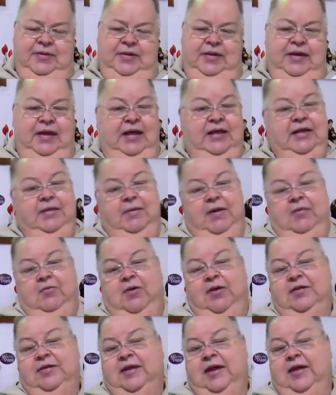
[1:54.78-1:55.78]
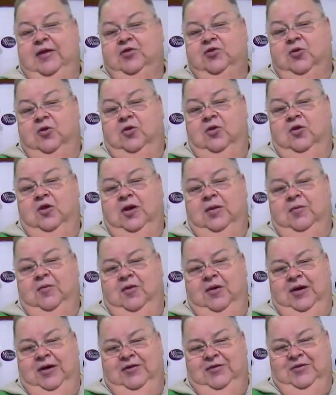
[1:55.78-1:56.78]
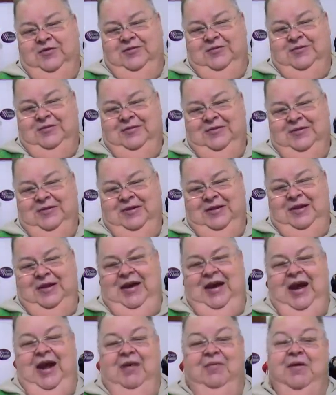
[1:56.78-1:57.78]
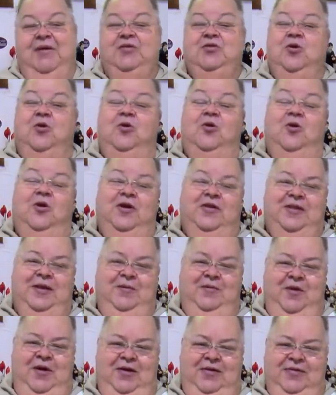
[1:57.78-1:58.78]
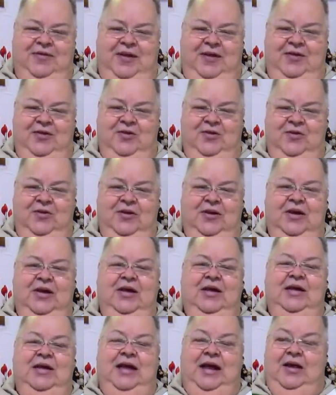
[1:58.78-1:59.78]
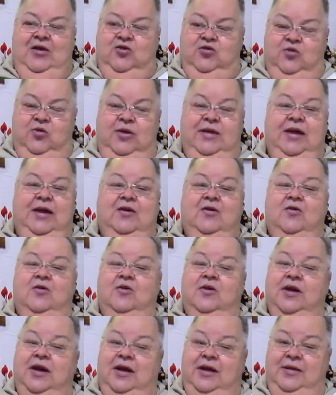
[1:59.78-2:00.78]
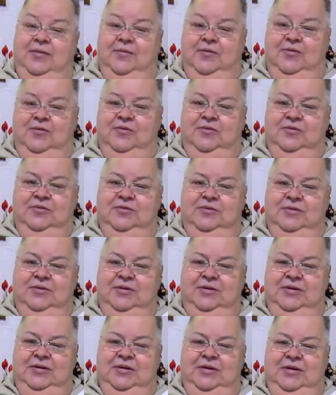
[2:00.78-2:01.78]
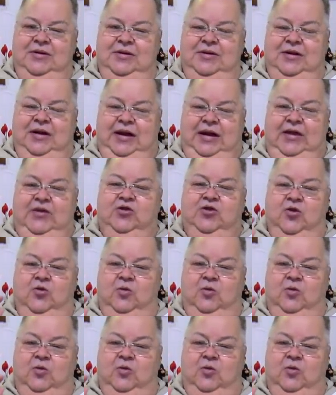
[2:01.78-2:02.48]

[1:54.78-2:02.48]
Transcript: Y Él lleva cuenta de todo lo que hemos hecho. Él ve todo lo que estamos haciendo y Él sueña con lo que haremos. Cristo